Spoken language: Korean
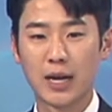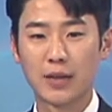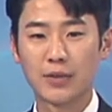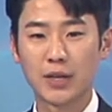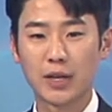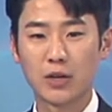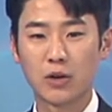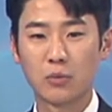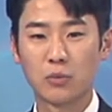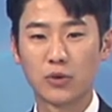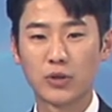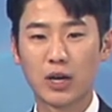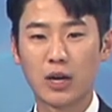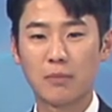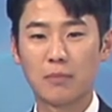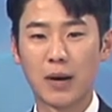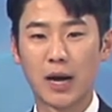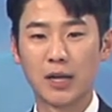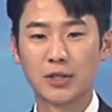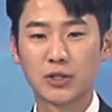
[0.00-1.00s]

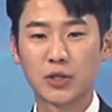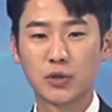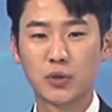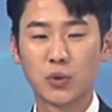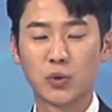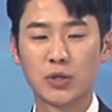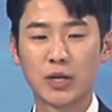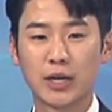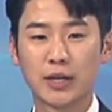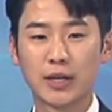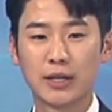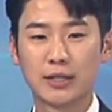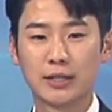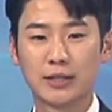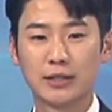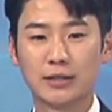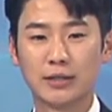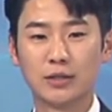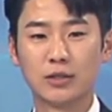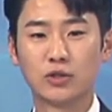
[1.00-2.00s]
베란다형보다 발전 용량이
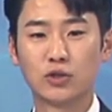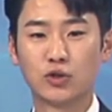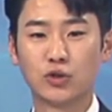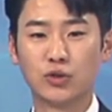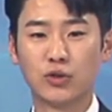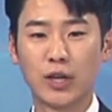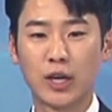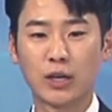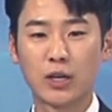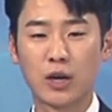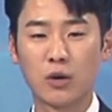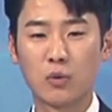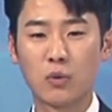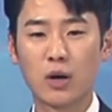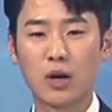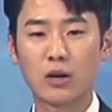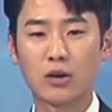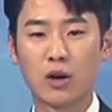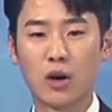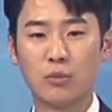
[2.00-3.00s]
큰
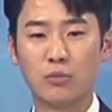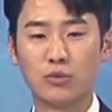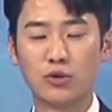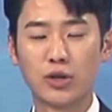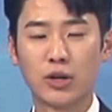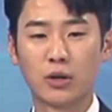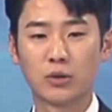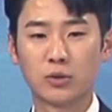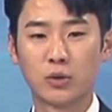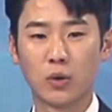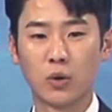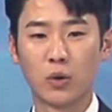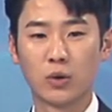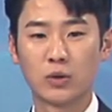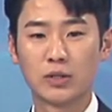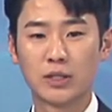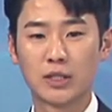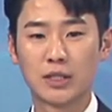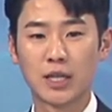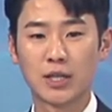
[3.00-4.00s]
주택형과 건물형도
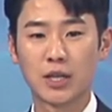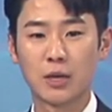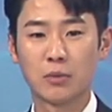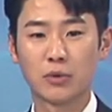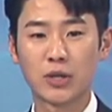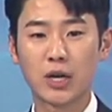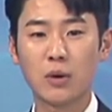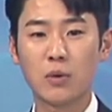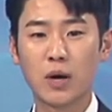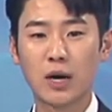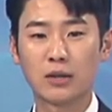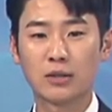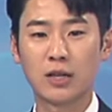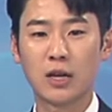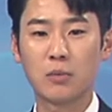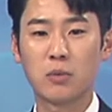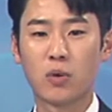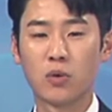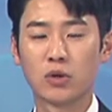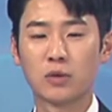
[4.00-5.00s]
지난해보다
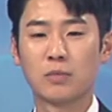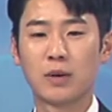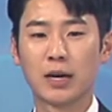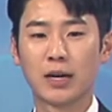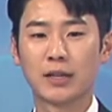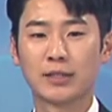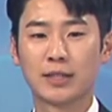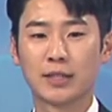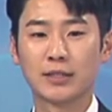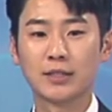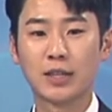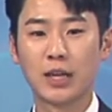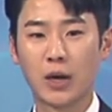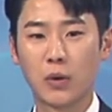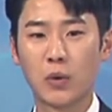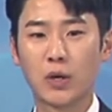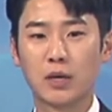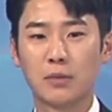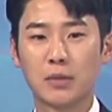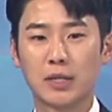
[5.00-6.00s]
확대 보급하겠다는
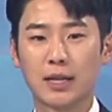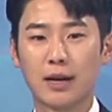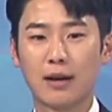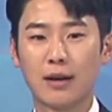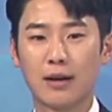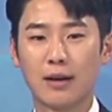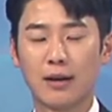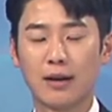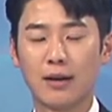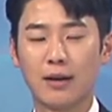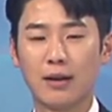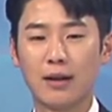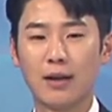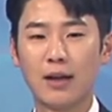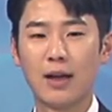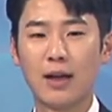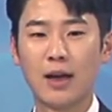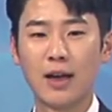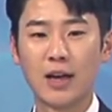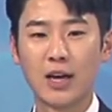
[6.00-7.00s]
계획입니다.
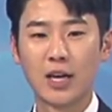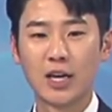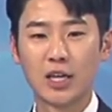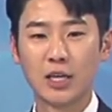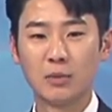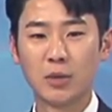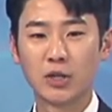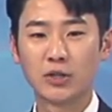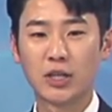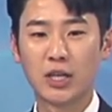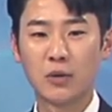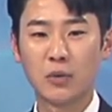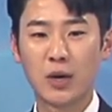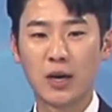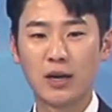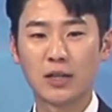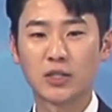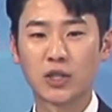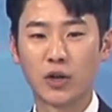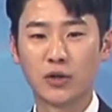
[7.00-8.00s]
이번
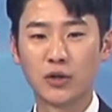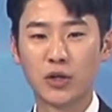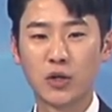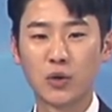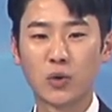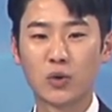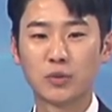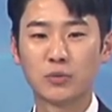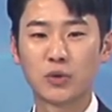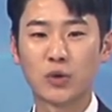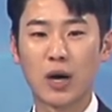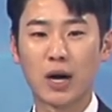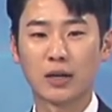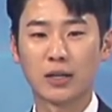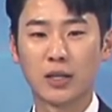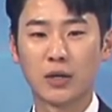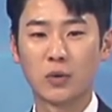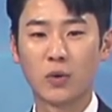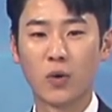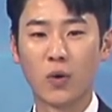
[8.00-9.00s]
기회에 전기요금도
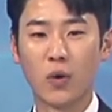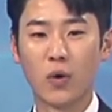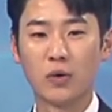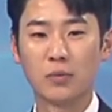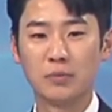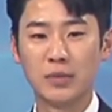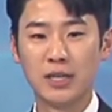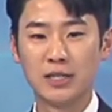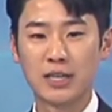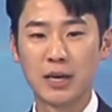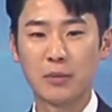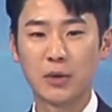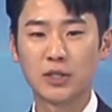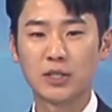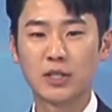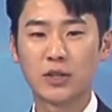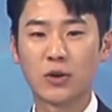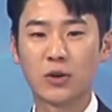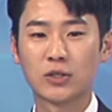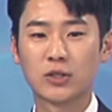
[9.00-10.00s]
아끼고
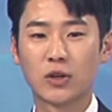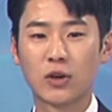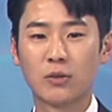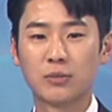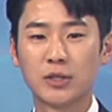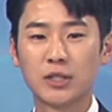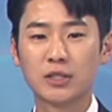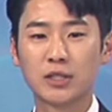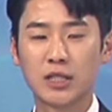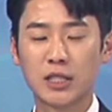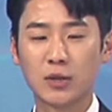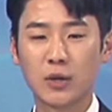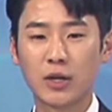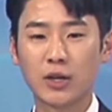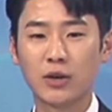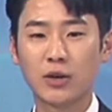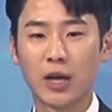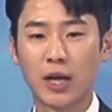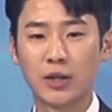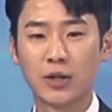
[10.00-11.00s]
미세먼지 걱정 없는
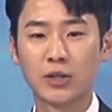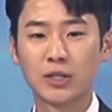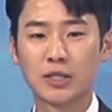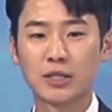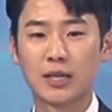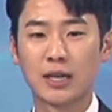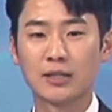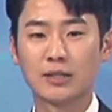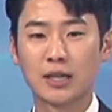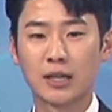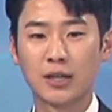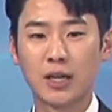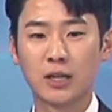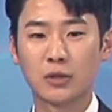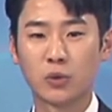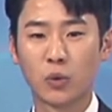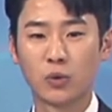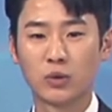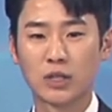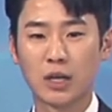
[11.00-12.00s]
친환경 에너지
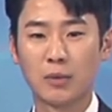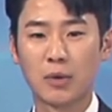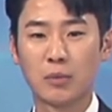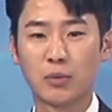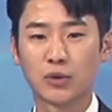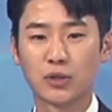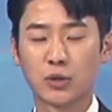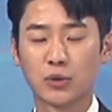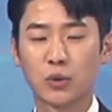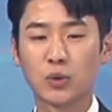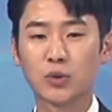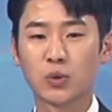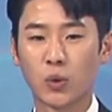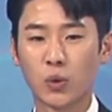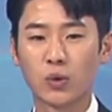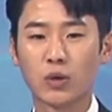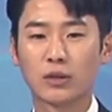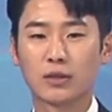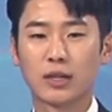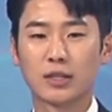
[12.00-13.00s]
생산에 동참해 보셔도
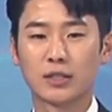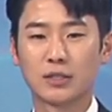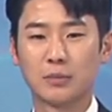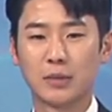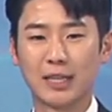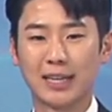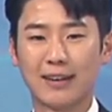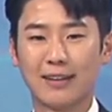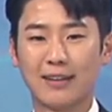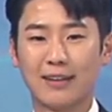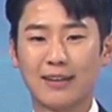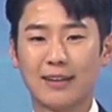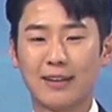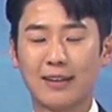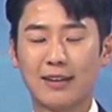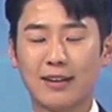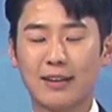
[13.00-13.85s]
좋을 것 같습니다.